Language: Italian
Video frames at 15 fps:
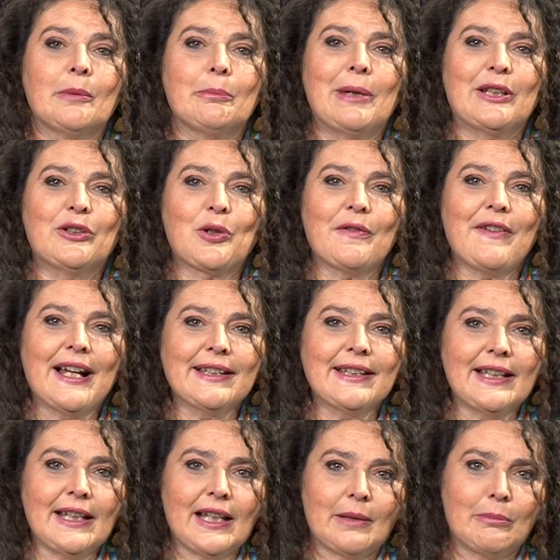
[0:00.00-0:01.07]

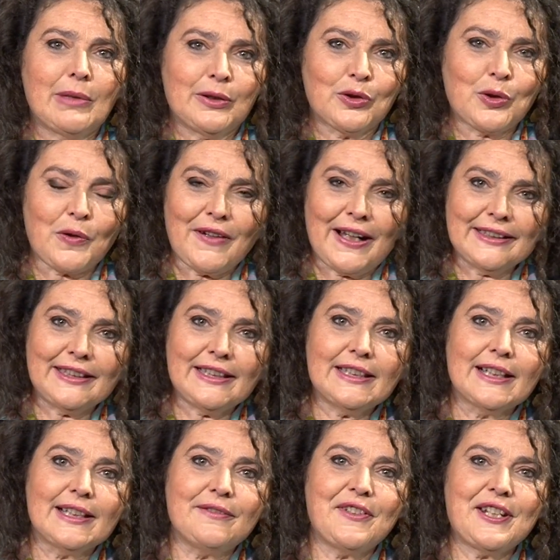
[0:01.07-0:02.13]
Bentrovate e bentrovati
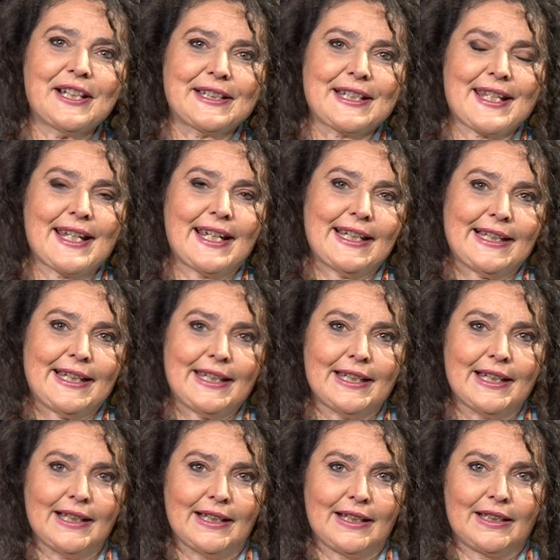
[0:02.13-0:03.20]
da Elvira Naselli
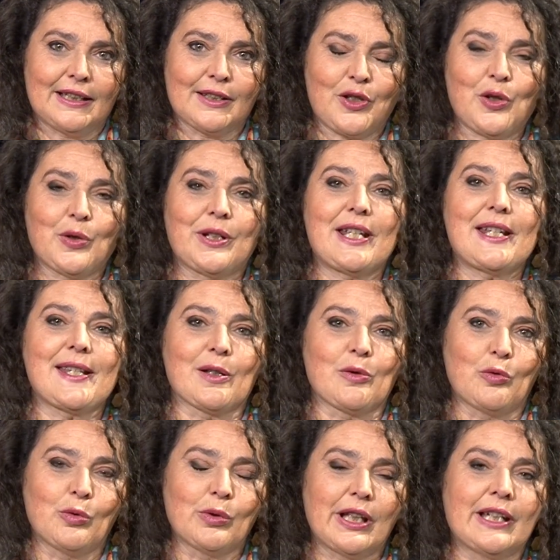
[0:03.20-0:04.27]
della redazione di
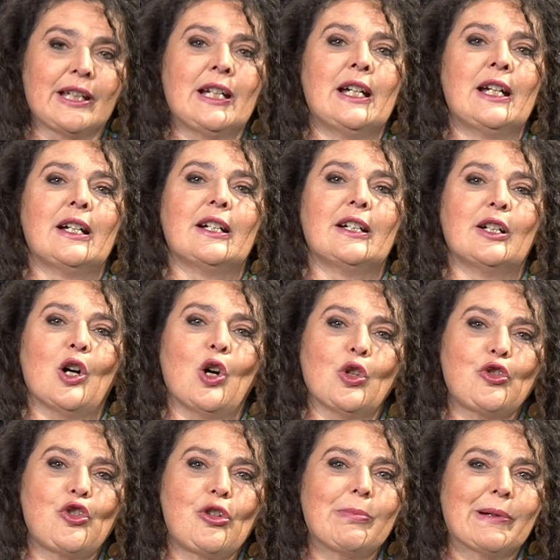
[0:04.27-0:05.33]
Salute. Eh,
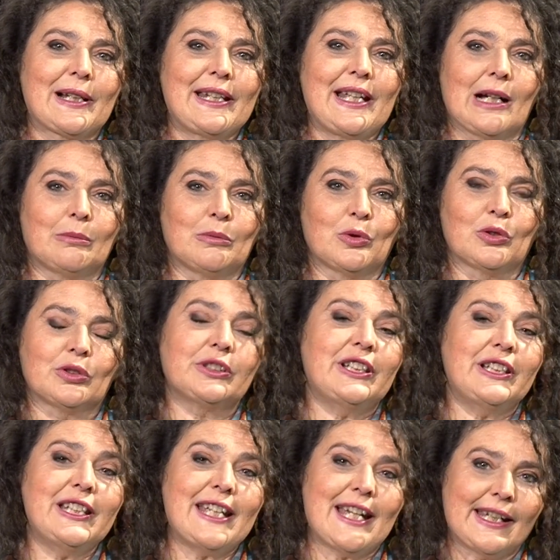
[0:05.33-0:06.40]
oggi parliamo
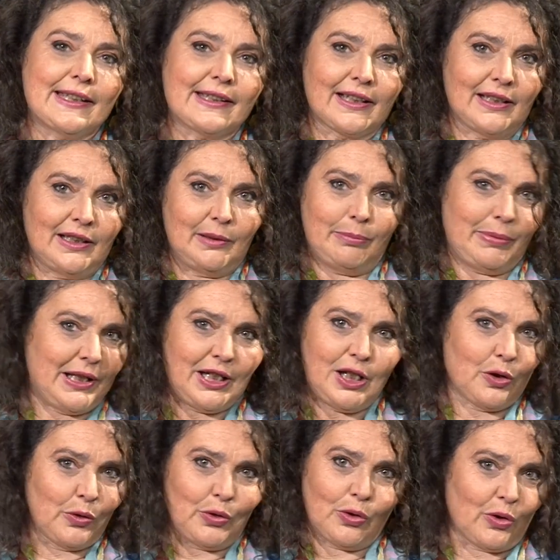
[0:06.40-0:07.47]
di diete, il
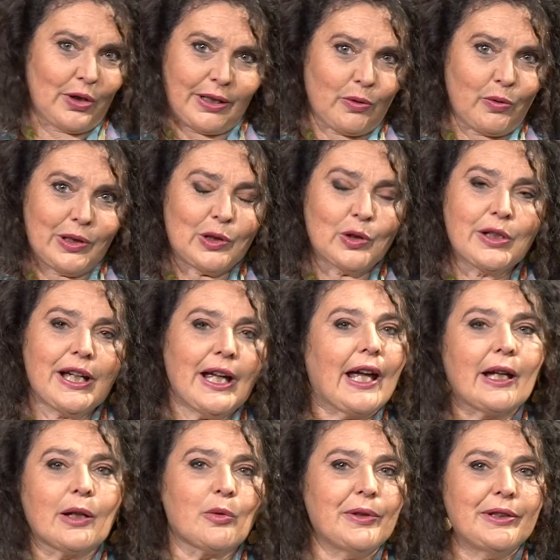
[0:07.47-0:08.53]
periodo è quello
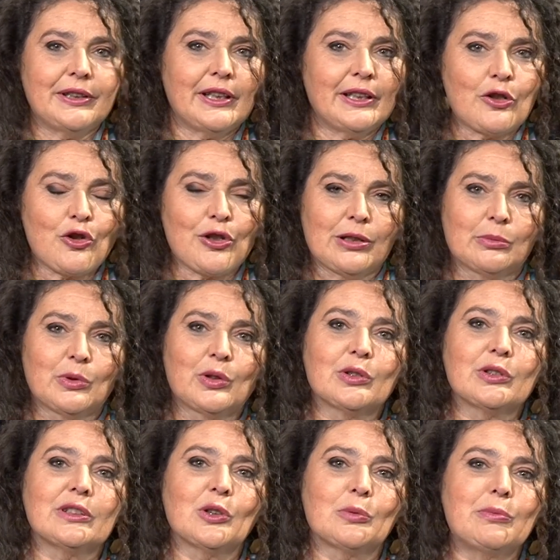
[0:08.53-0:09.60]
che è, quindi diciamo
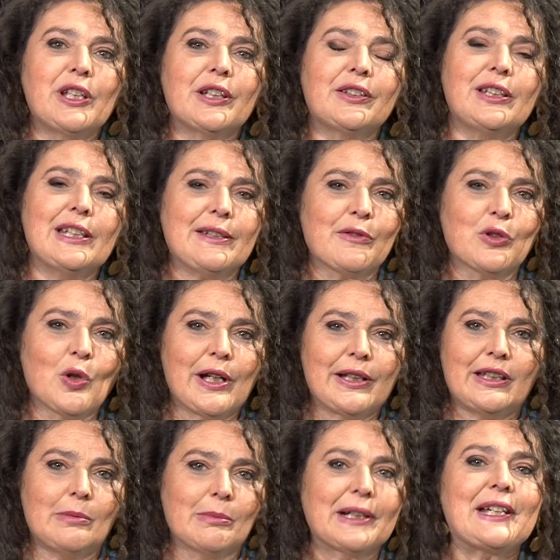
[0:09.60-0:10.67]
l'obiettivo è
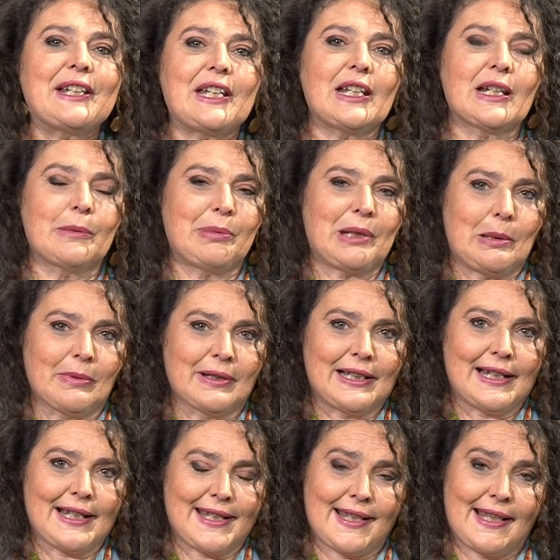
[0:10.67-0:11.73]
dimagrire prima
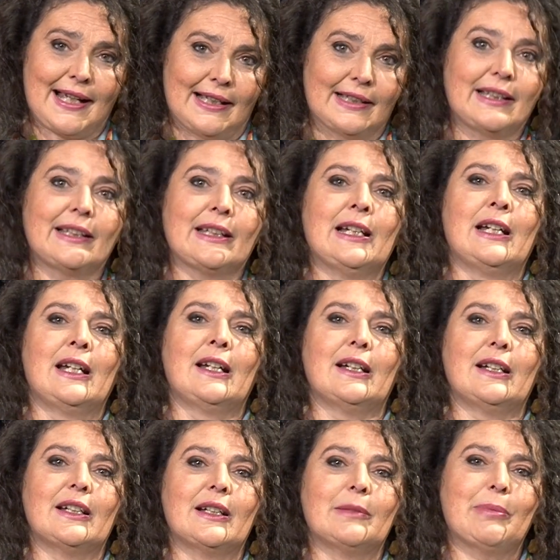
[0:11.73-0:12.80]
dell'estate.
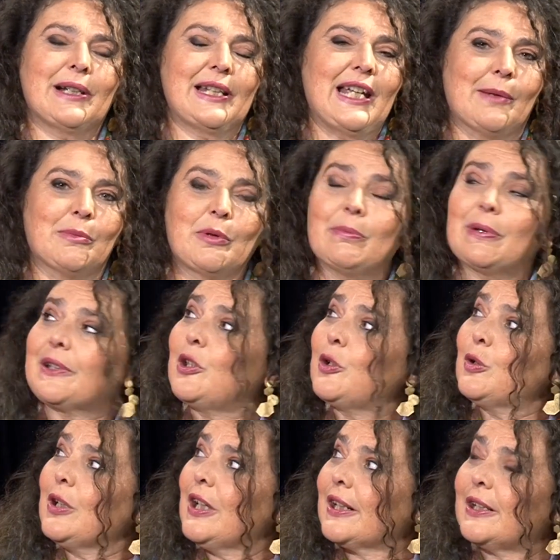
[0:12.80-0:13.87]
Eh, parliamo in
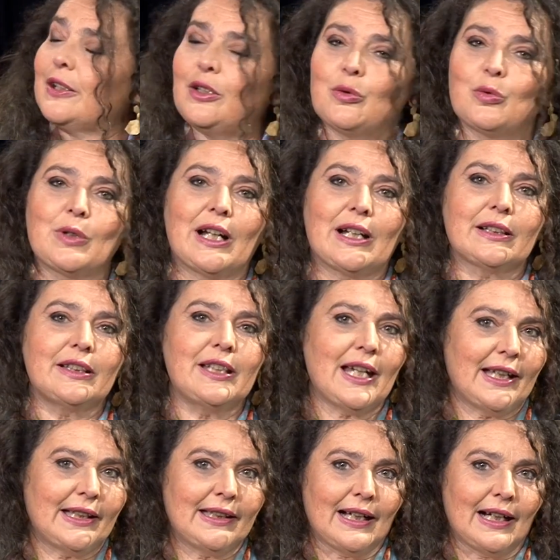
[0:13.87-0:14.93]
particolare di una
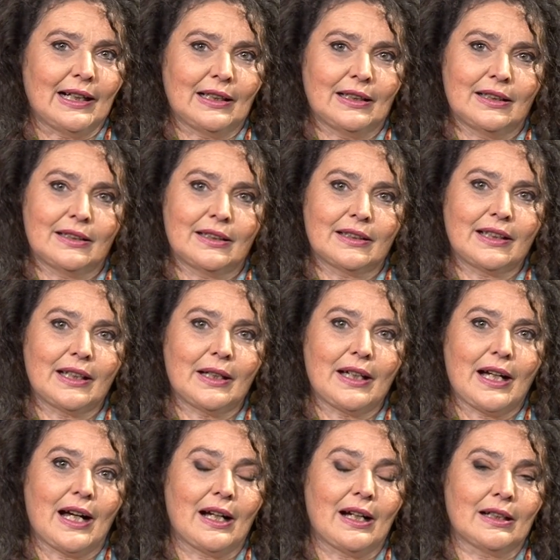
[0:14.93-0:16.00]
dieta eh, che
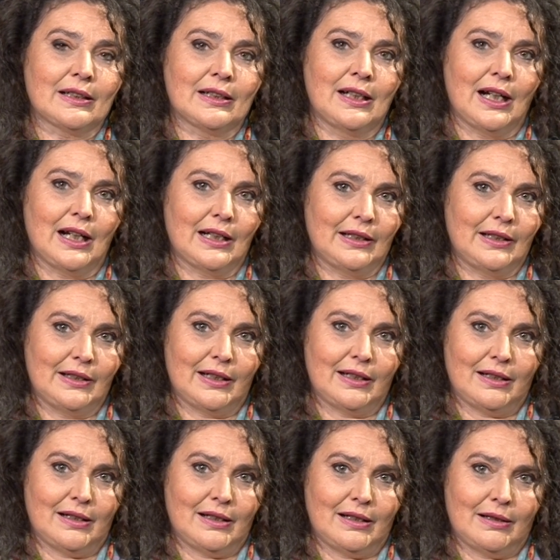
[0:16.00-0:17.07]
ha
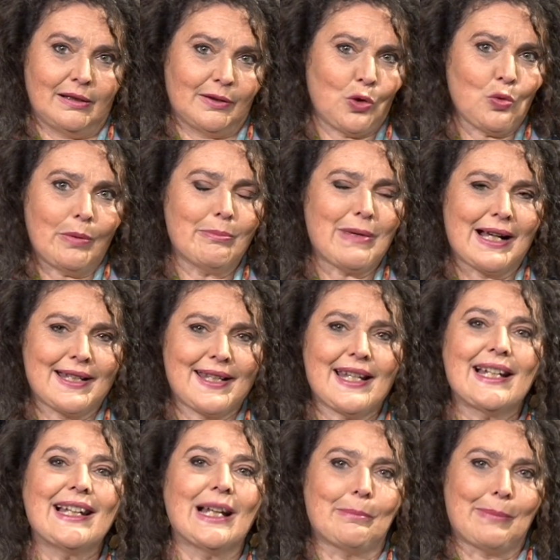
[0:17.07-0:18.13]
alla sua
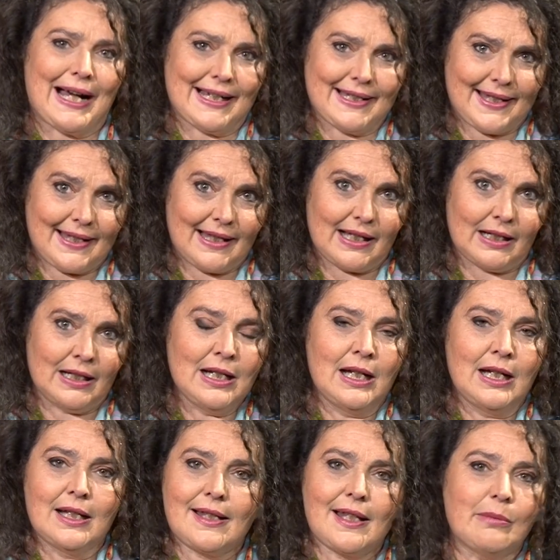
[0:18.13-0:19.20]
base la pasta.
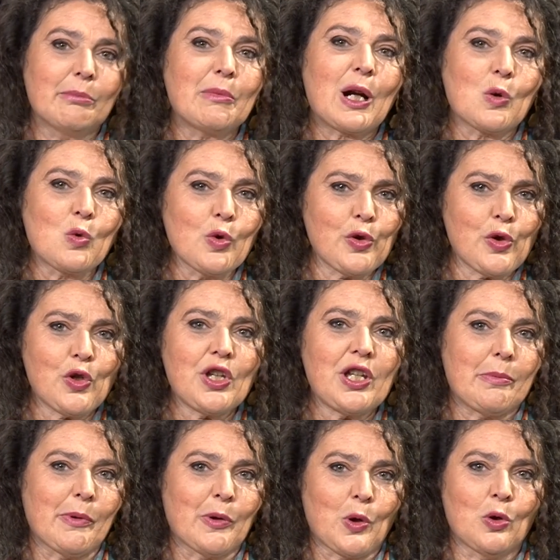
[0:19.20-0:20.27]
Sembra un
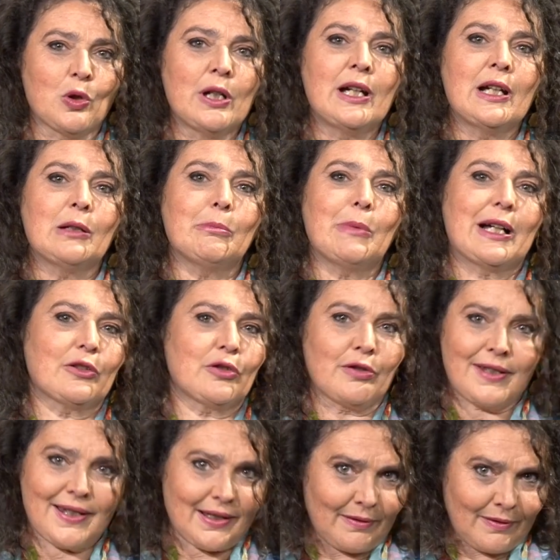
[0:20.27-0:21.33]
ossimoro, ma
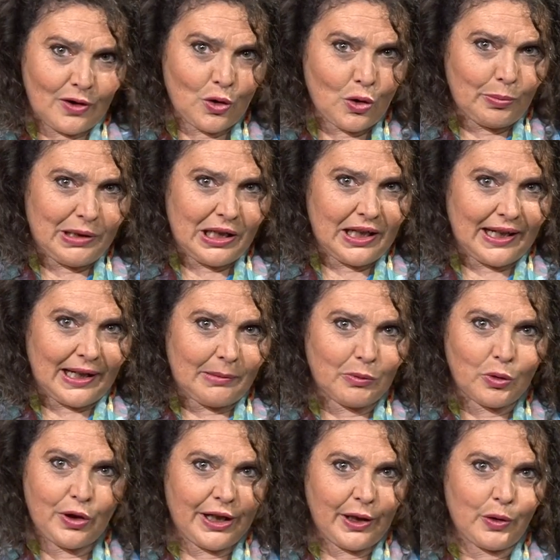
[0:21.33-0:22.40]

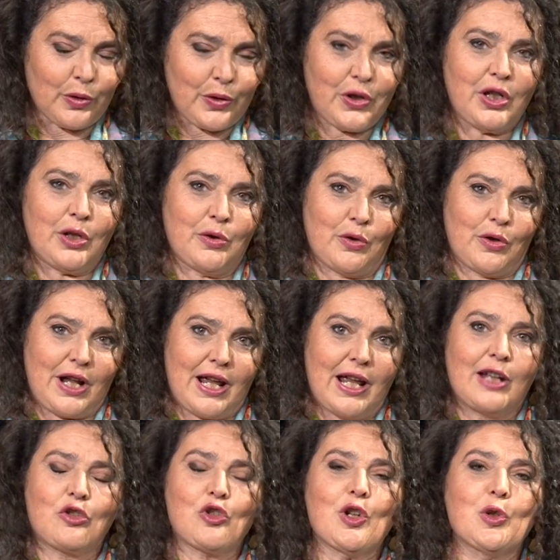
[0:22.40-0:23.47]
scopriremo che così non è
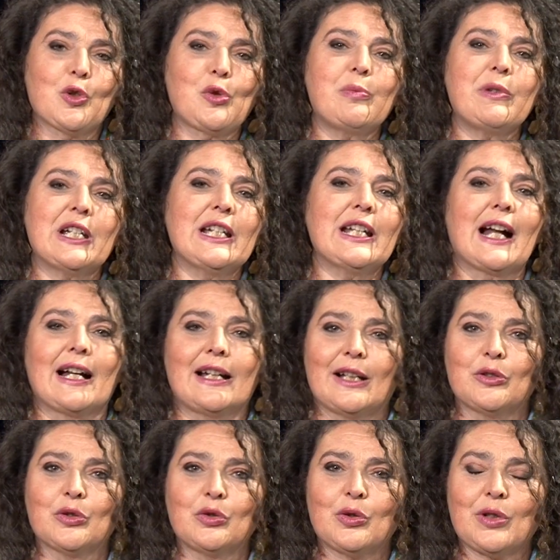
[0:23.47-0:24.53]
e ce lo spiegherà la
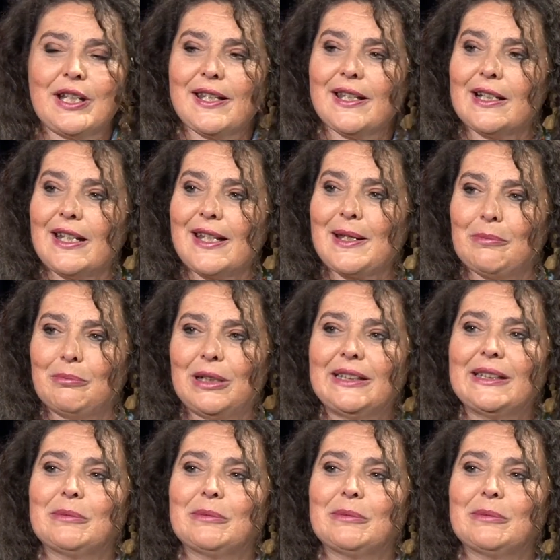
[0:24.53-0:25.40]
dottoressa Elisabetta